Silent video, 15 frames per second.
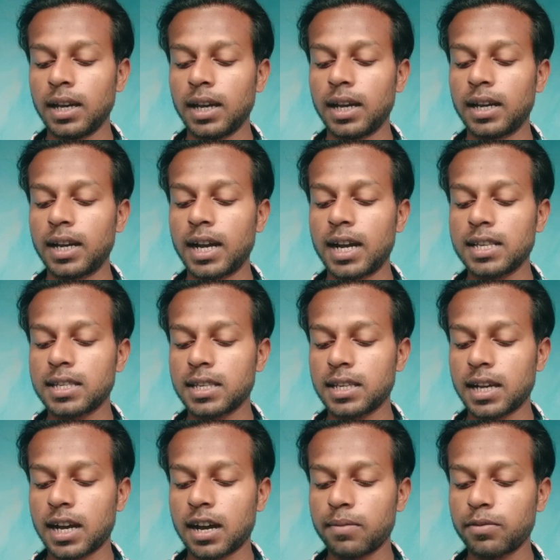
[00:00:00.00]
एंड गाइज
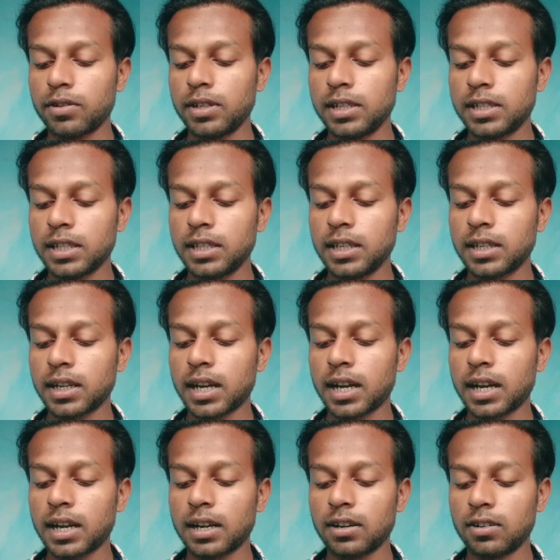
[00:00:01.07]
यहाँ आपको नीचे दिख
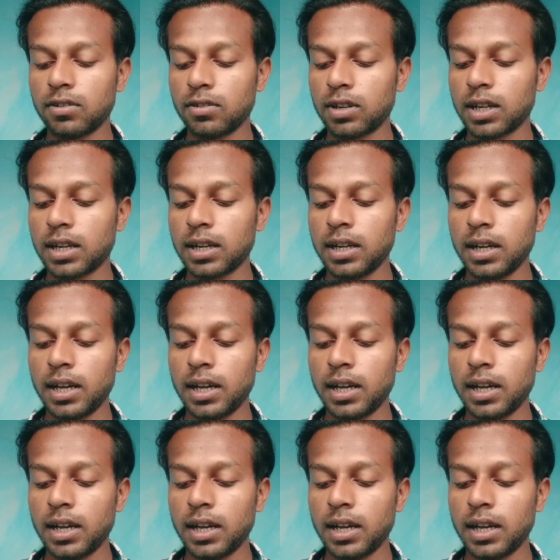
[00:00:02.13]
रहा होगा